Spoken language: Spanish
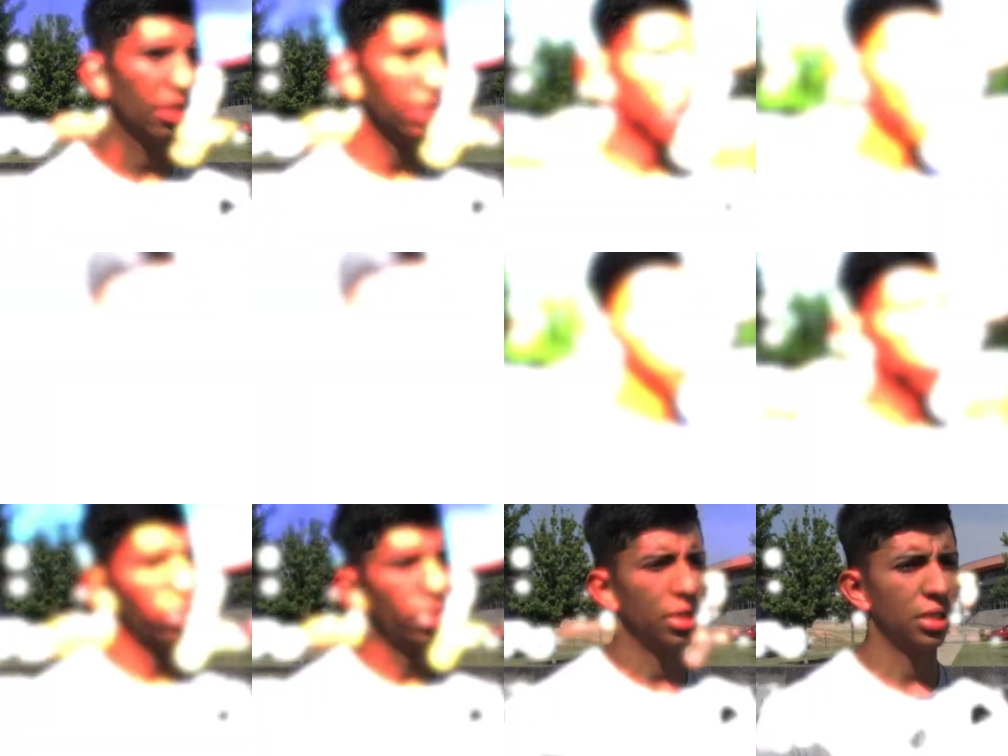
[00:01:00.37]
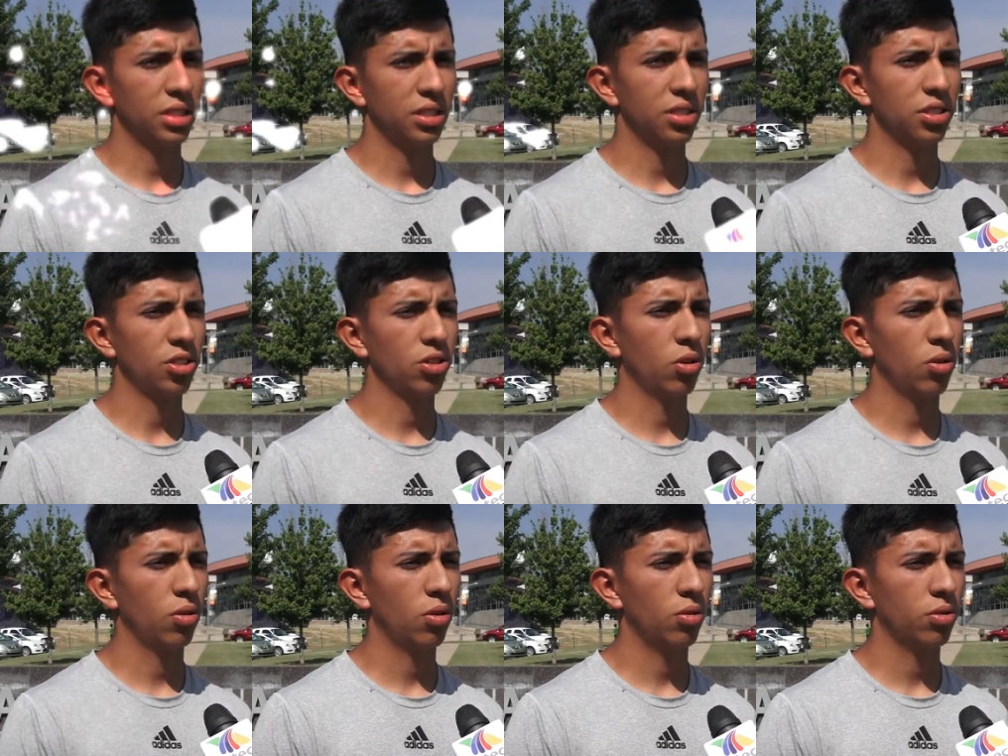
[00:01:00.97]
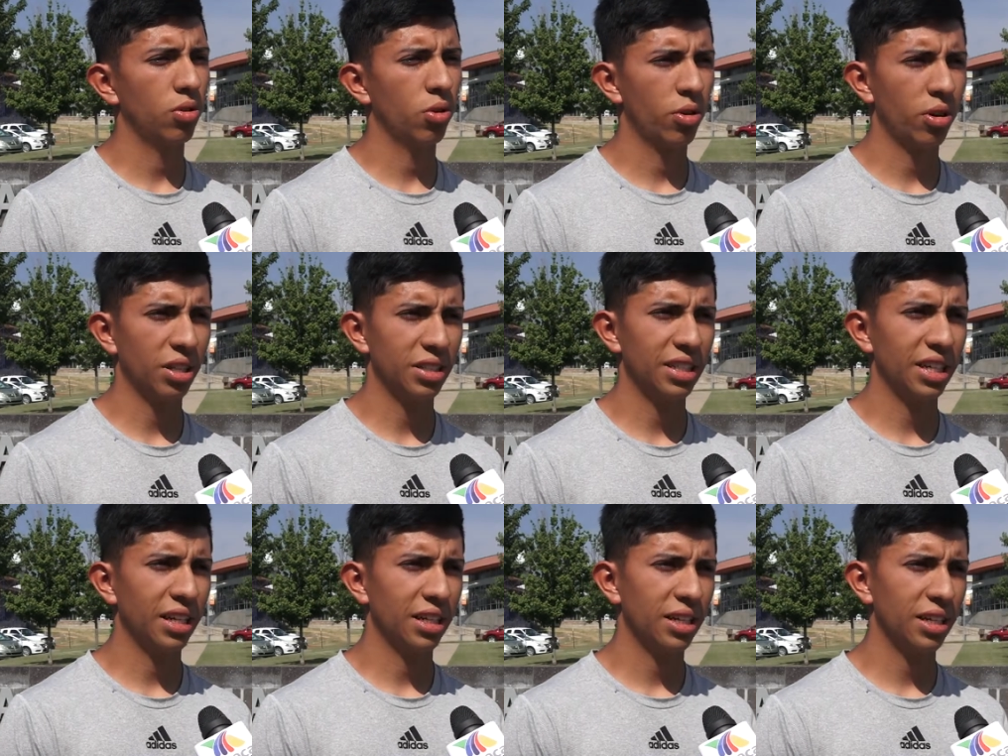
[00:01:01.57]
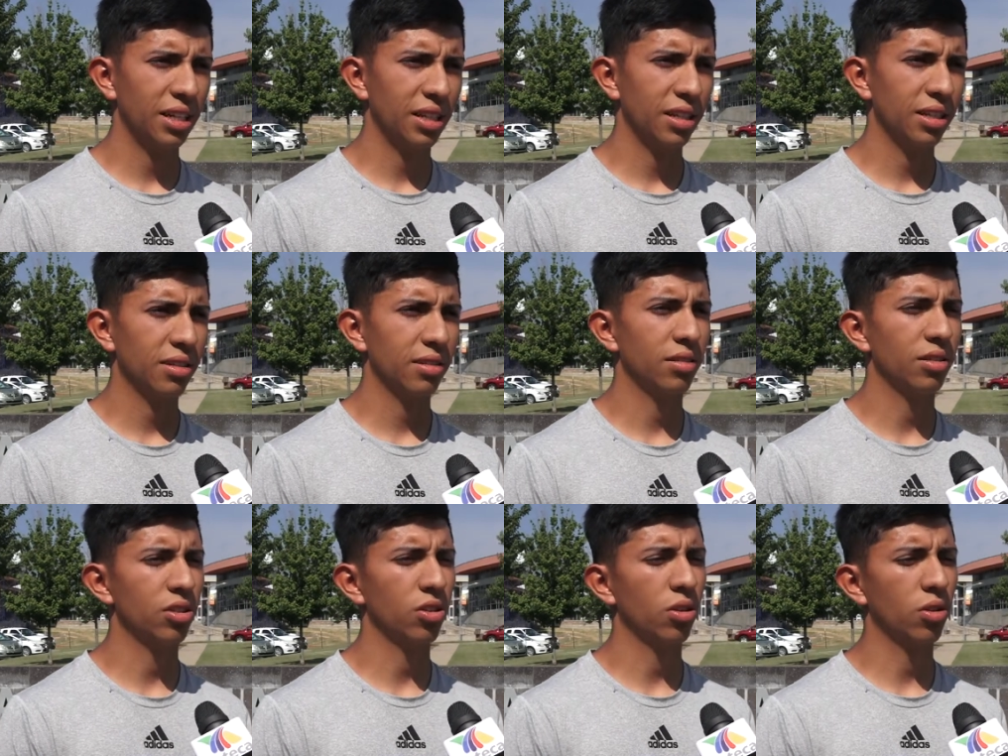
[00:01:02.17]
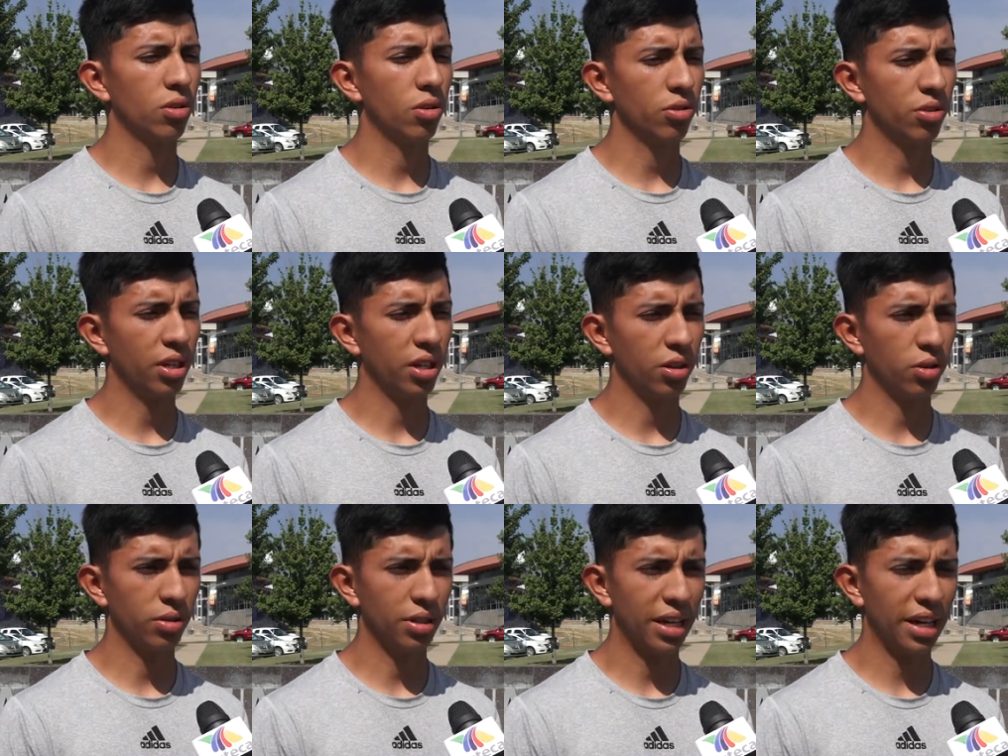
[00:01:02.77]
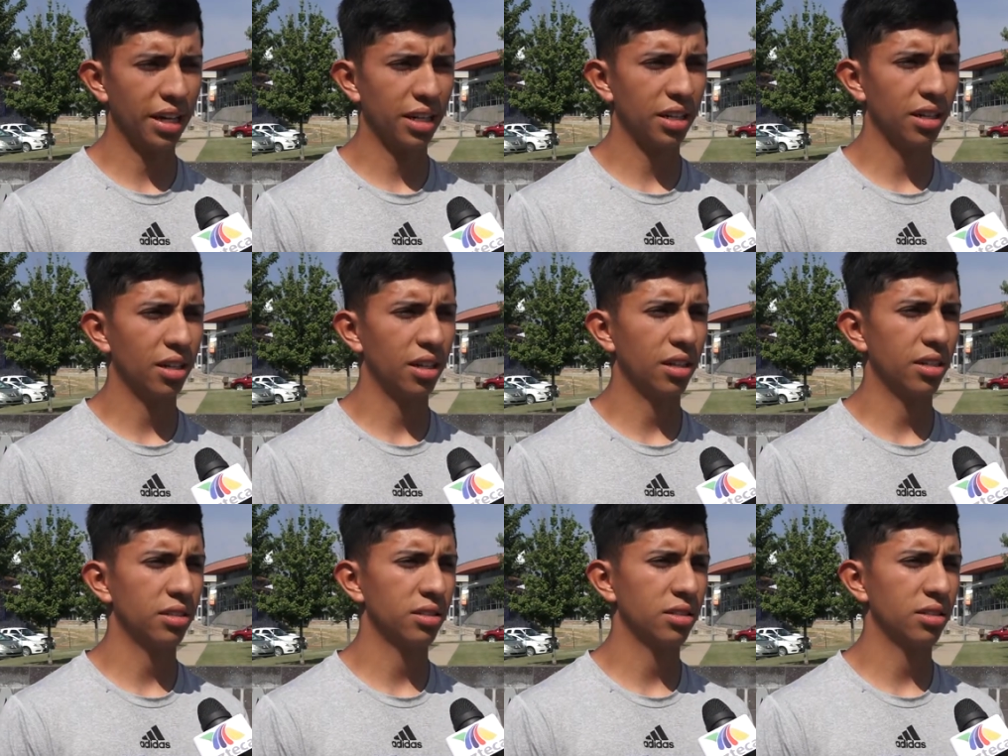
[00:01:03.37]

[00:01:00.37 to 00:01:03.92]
aquí pues yo no nací aquí, yo no tengo DACA,